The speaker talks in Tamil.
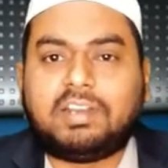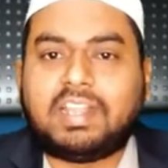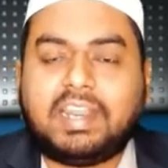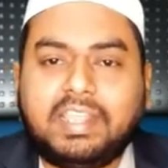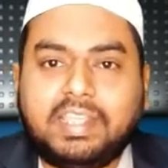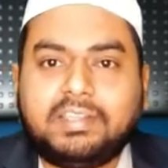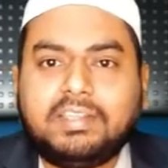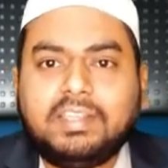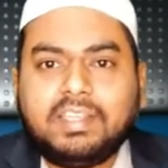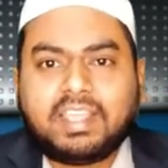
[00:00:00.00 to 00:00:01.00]
என்ன பண்ணுறாரு
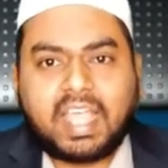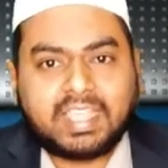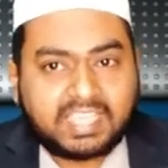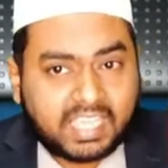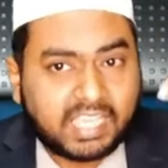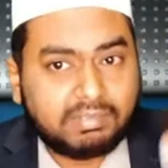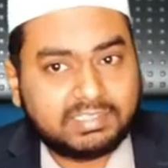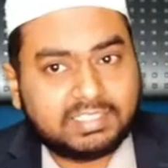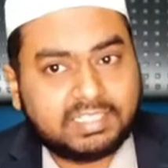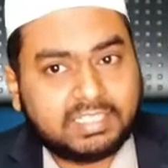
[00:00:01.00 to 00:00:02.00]
ஈ
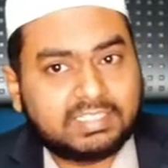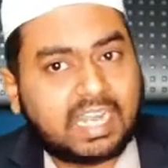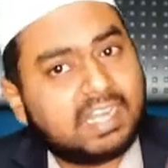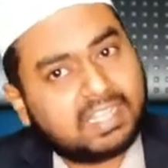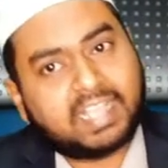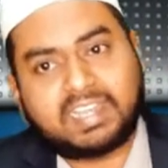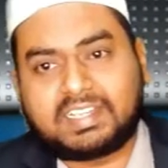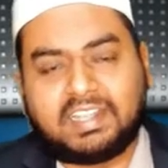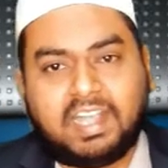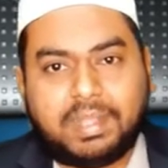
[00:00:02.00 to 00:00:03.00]
வந்து நல்லதா
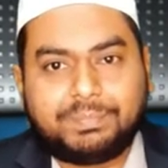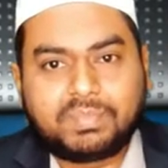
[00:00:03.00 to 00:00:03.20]
கெட்டதா